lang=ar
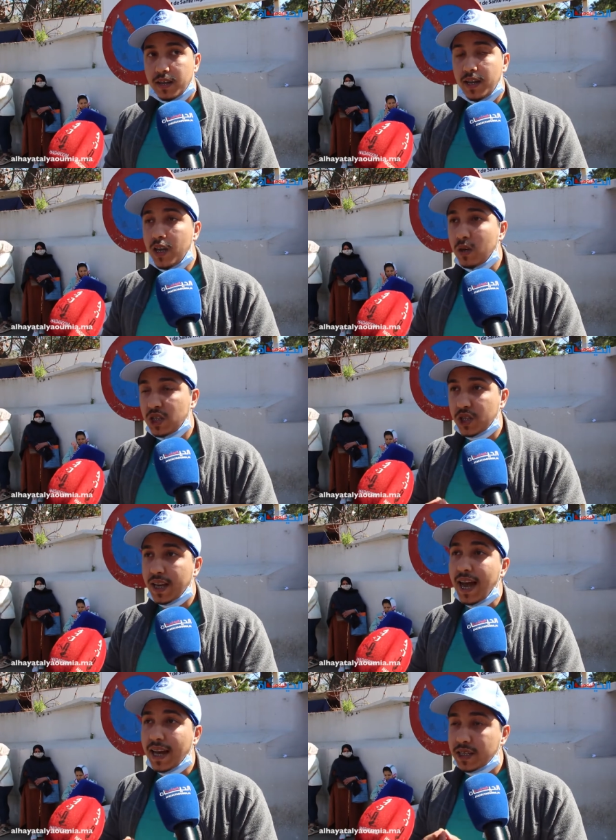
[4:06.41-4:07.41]
اللي هو
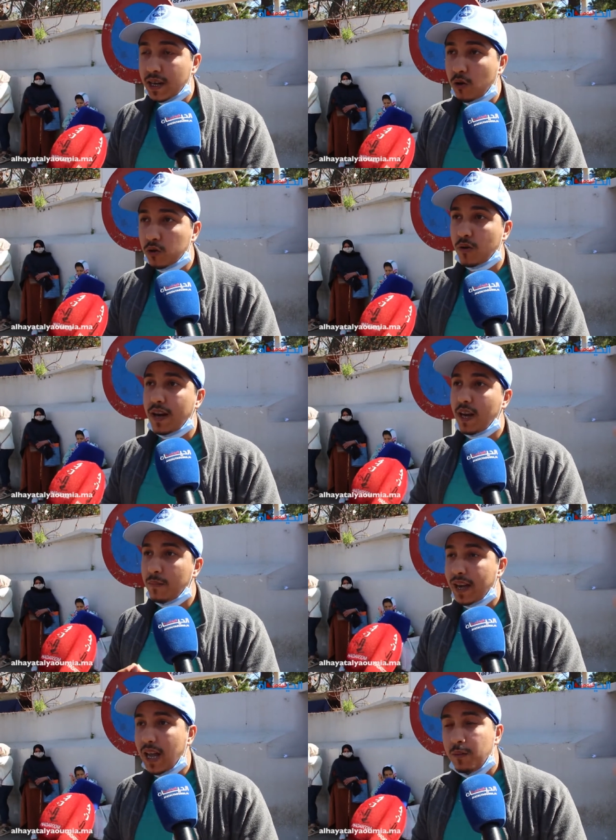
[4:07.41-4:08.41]
تشكل اكثر خطوره على
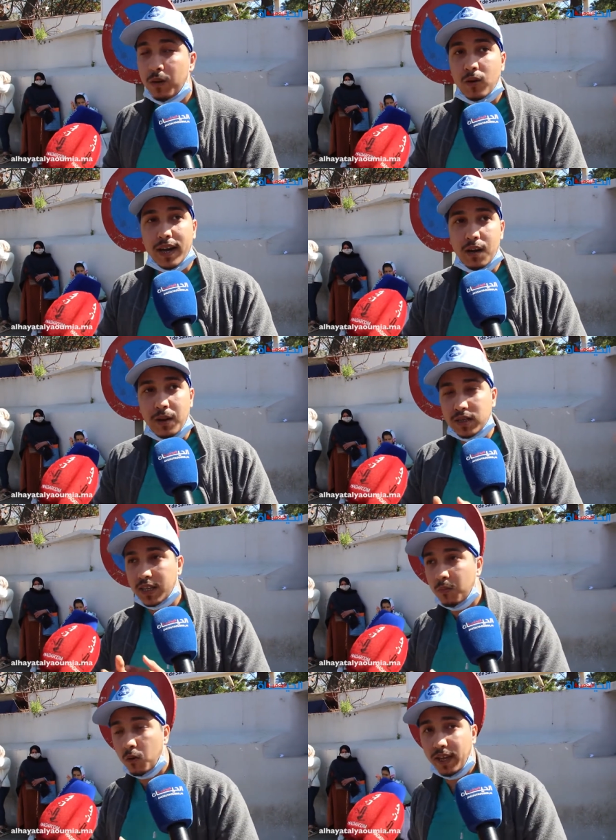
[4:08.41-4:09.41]
المراه الحامله مقارنه مع
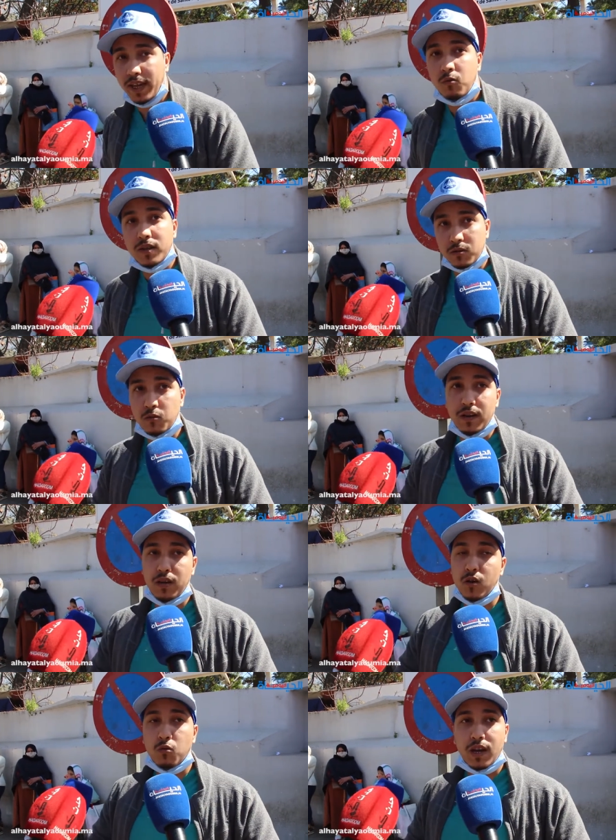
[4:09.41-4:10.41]
التخدير الموضعي هو
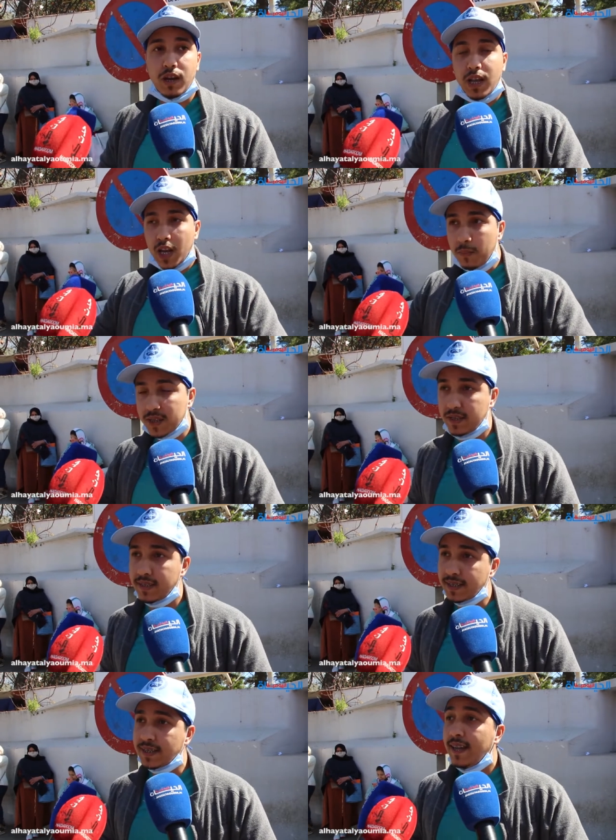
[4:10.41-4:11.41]
اللي هو البنج
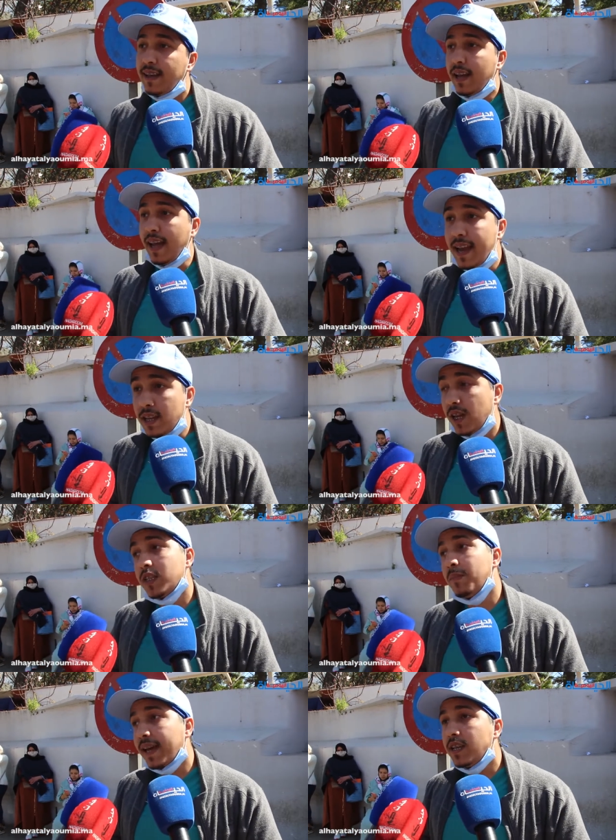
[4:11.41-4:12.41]
النص علاش
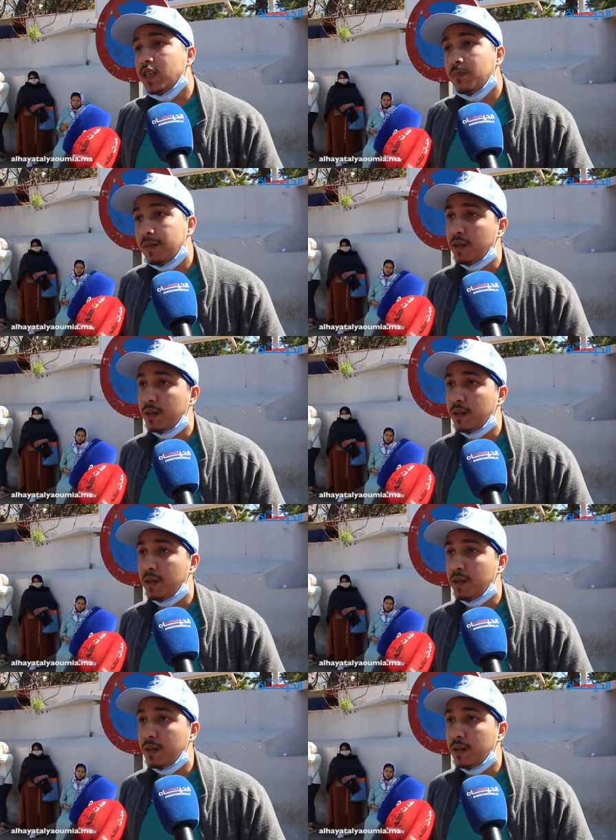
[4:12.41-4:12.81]
حيت ما كاينش طبيب